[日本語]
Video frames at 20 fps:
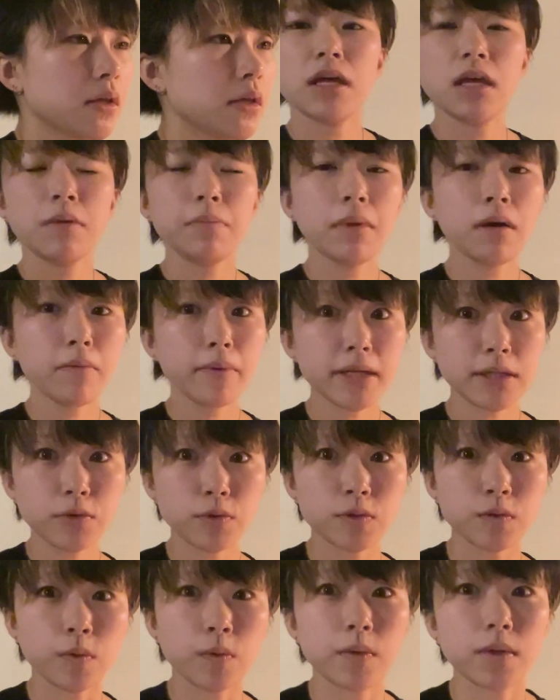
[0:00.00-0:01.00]

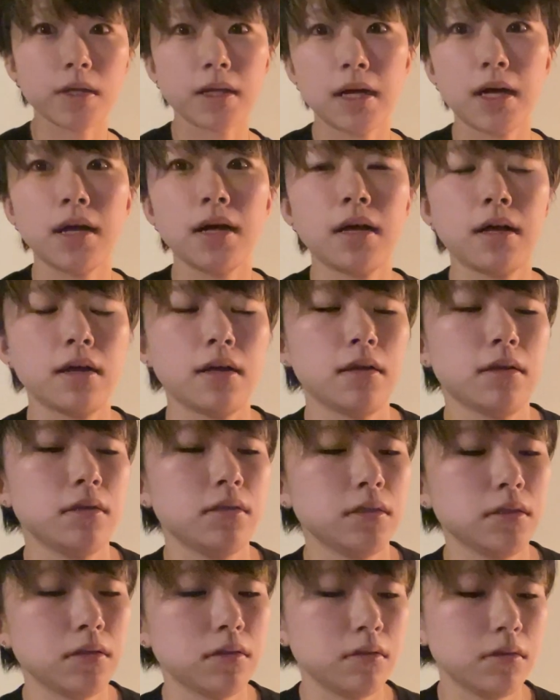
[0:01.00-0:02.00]
エマ・ワトソンが、
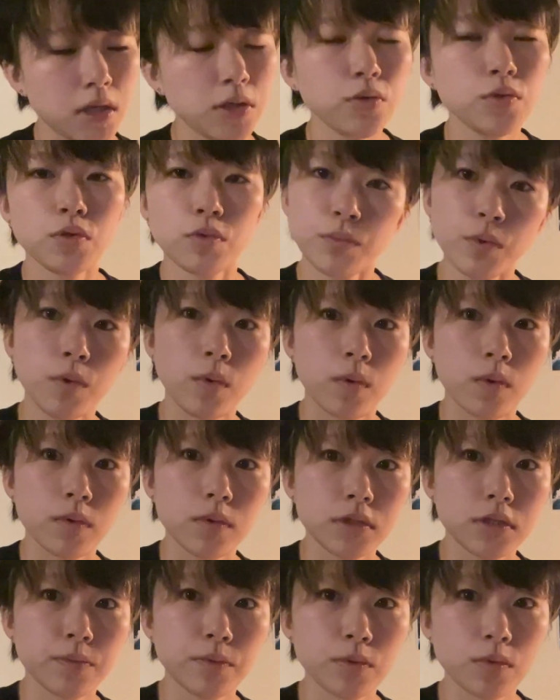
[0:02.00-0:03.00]
彼女も
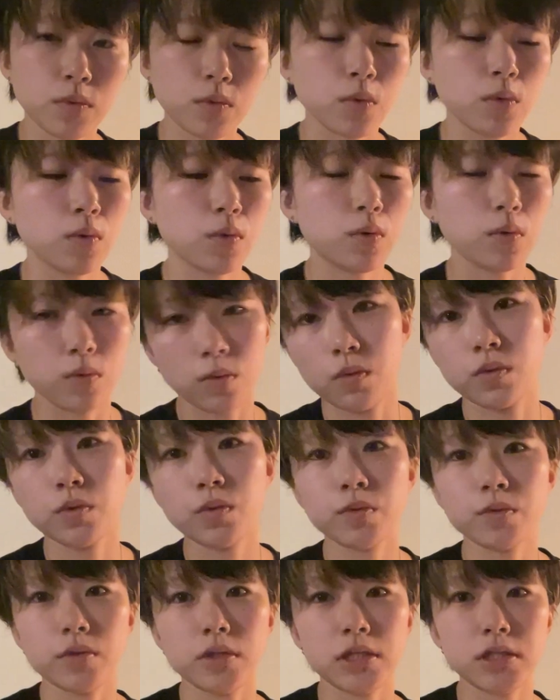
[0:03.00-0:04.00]
自分の心を
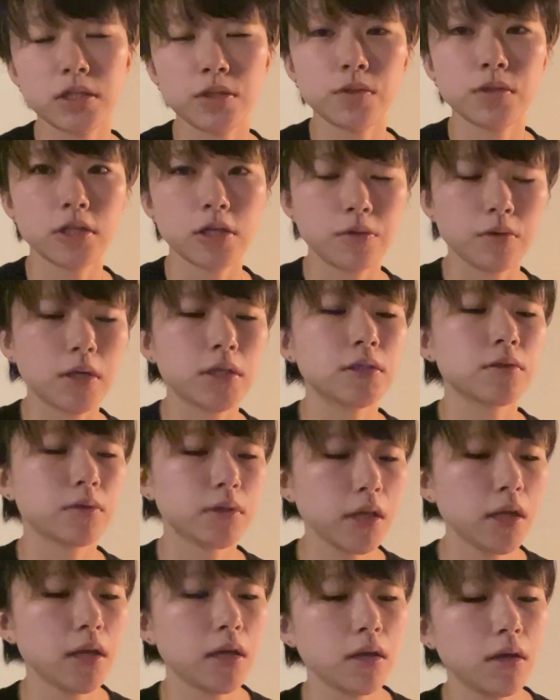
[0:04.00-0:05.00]
ノートに記してるらしくて、